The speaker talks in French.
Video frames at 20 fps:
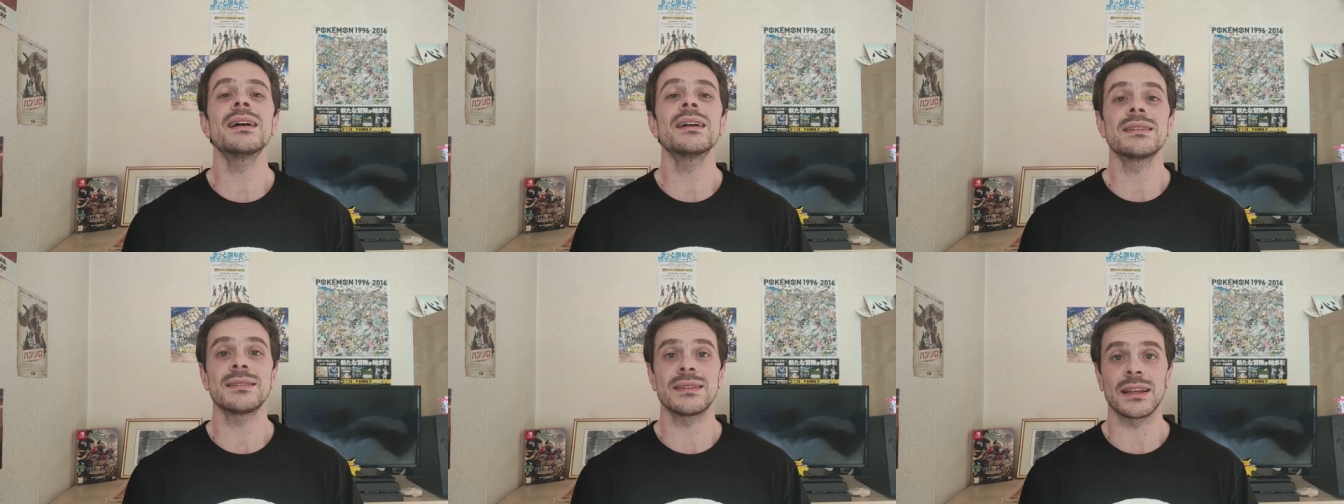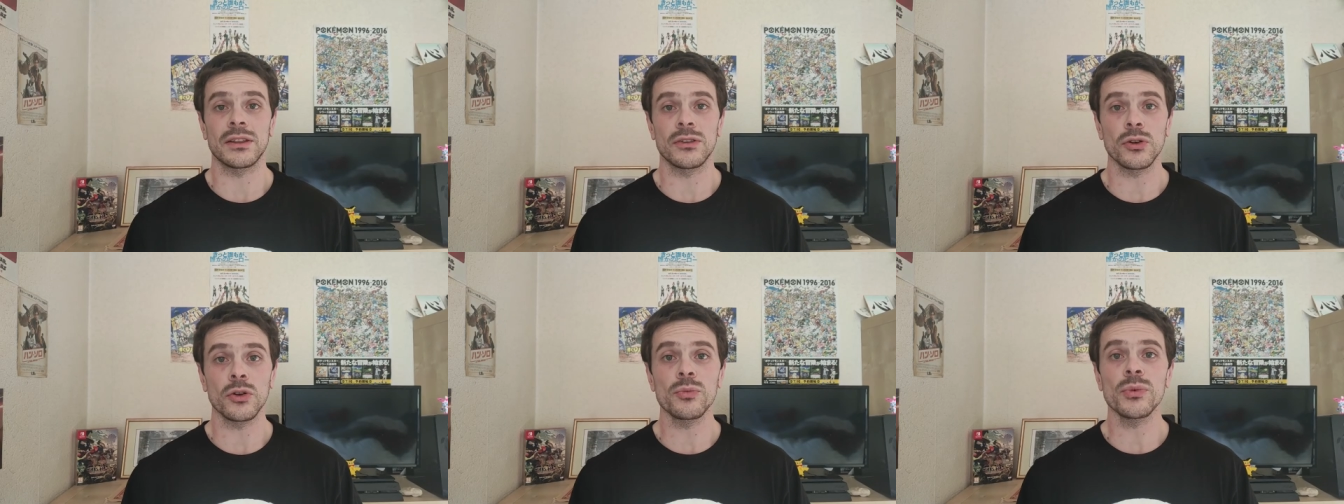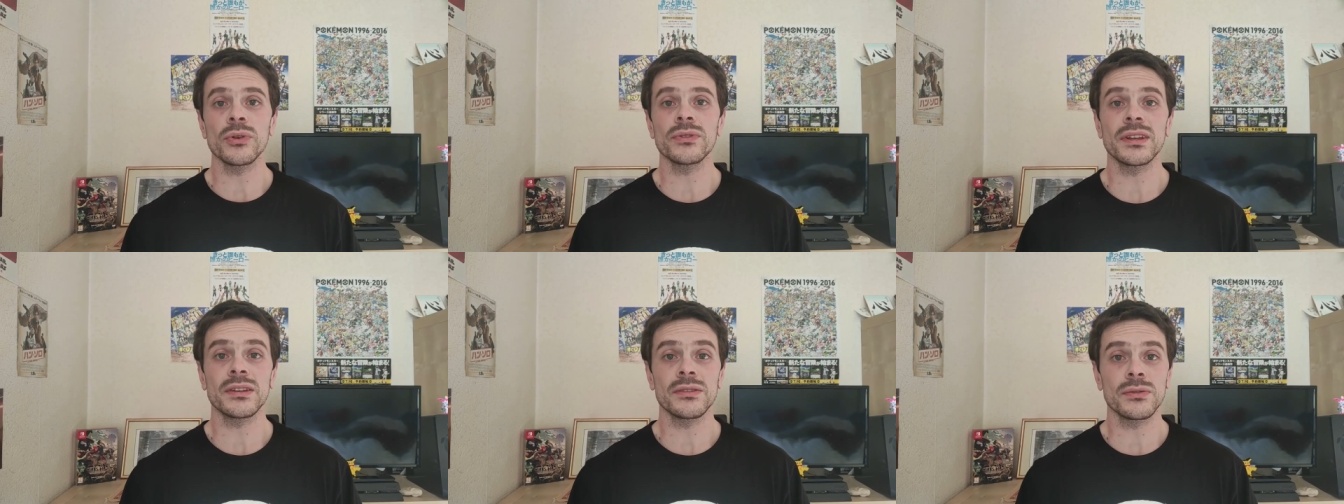Cette
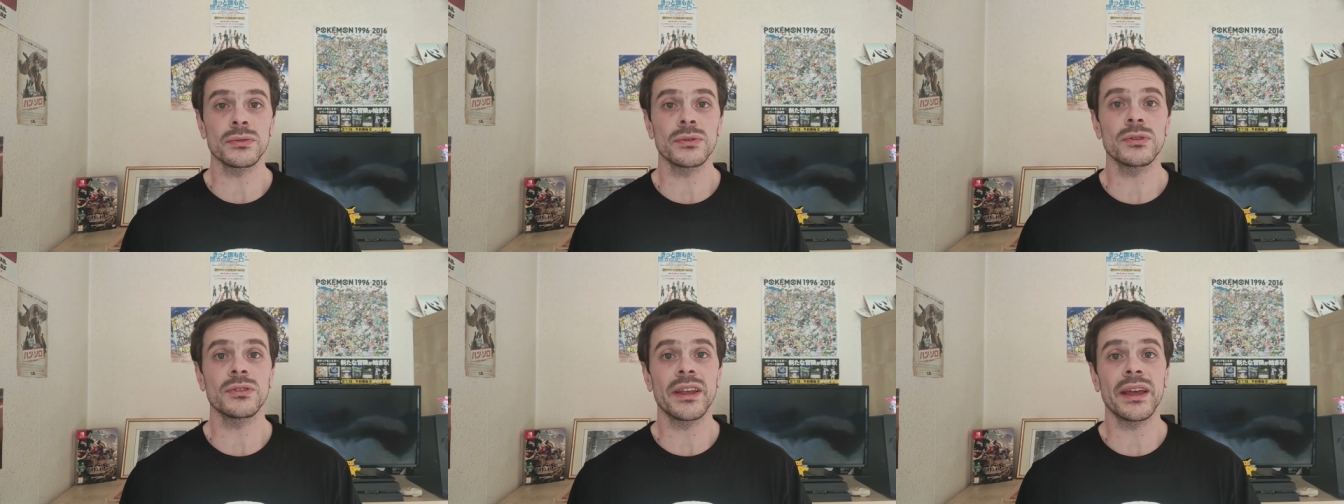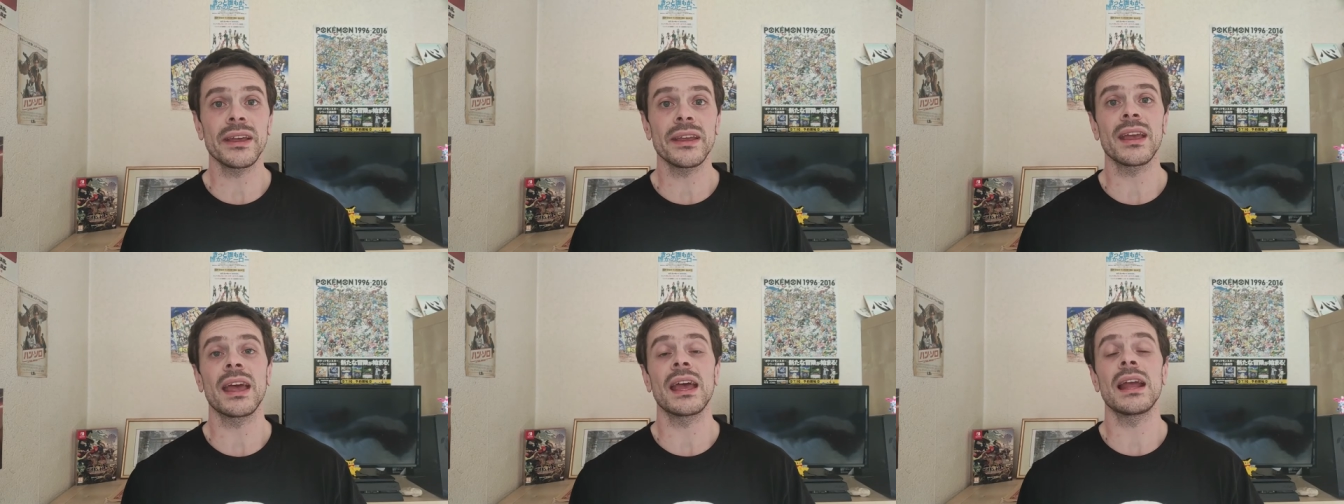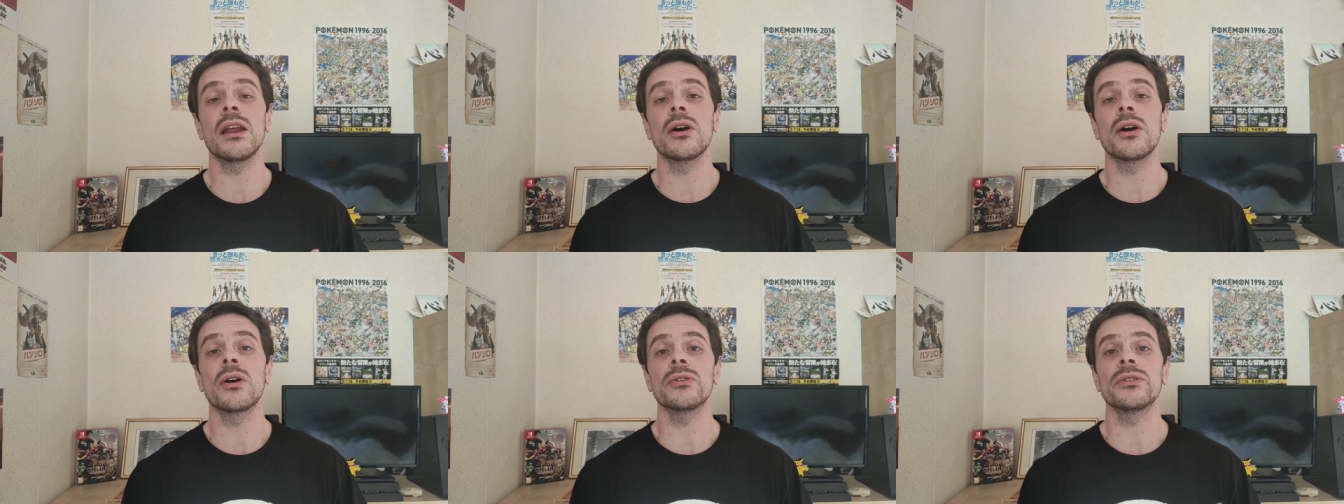augmentation de taille,
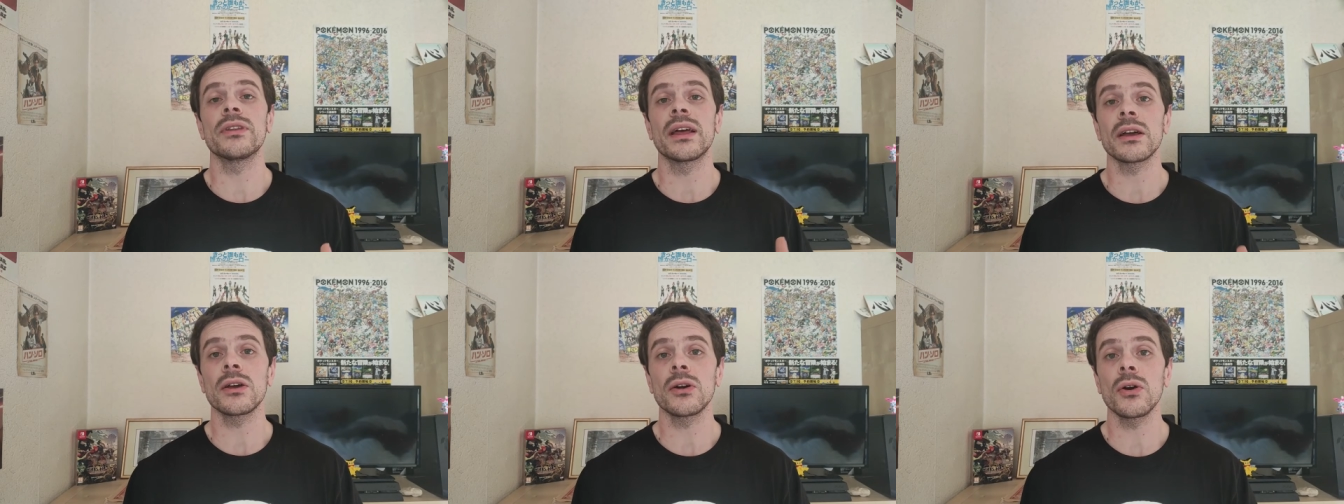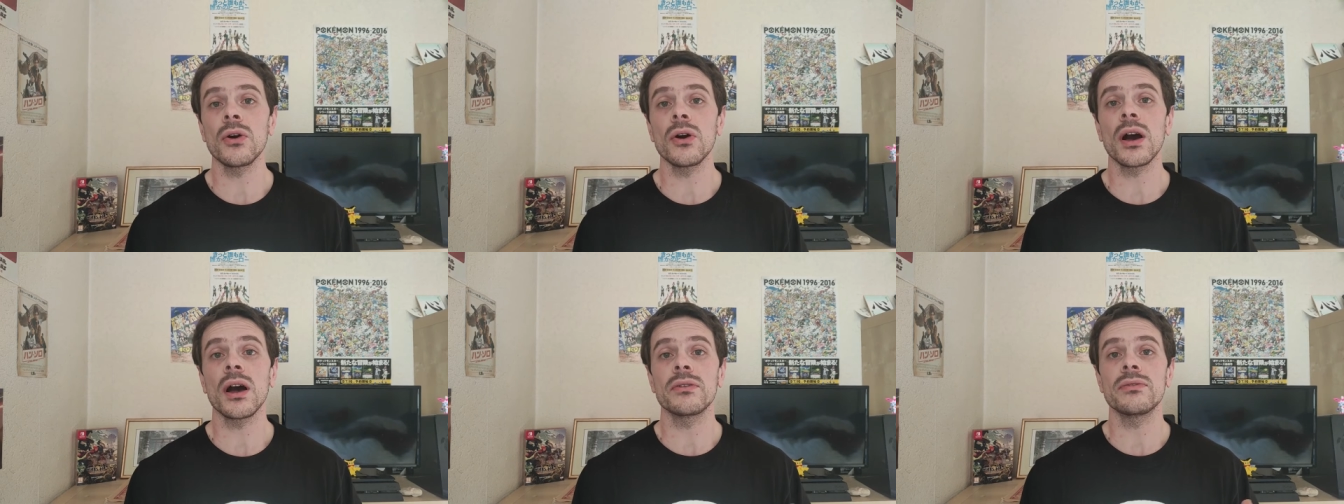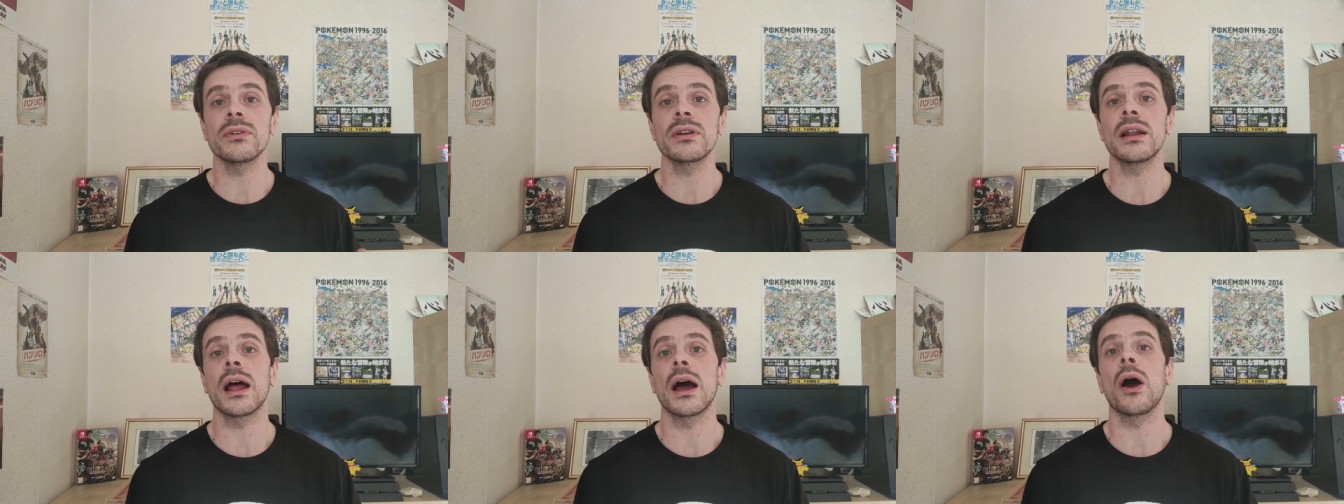elle est en accord
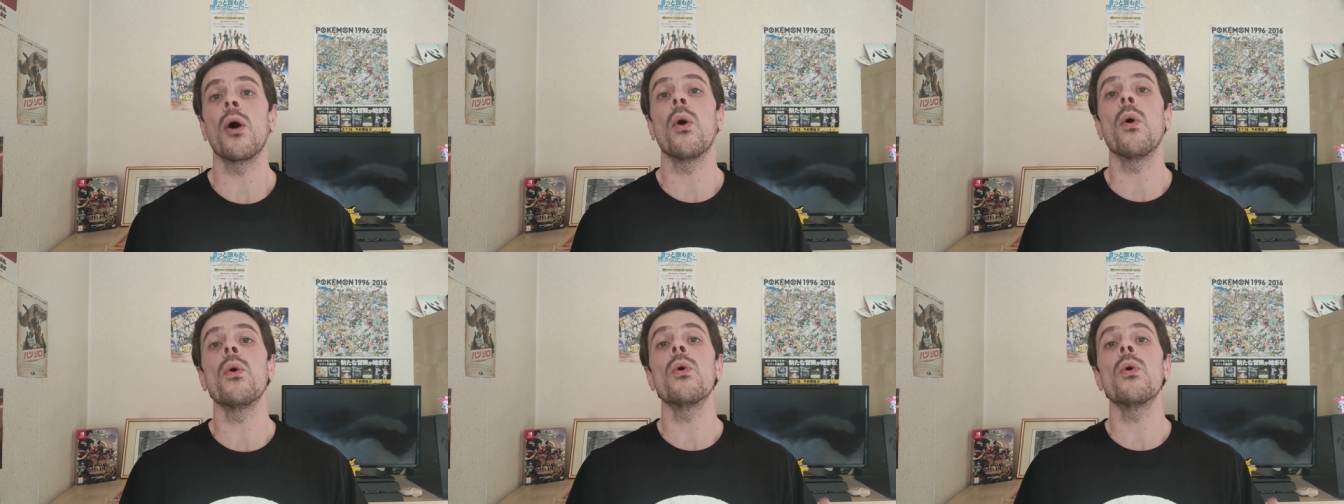avec la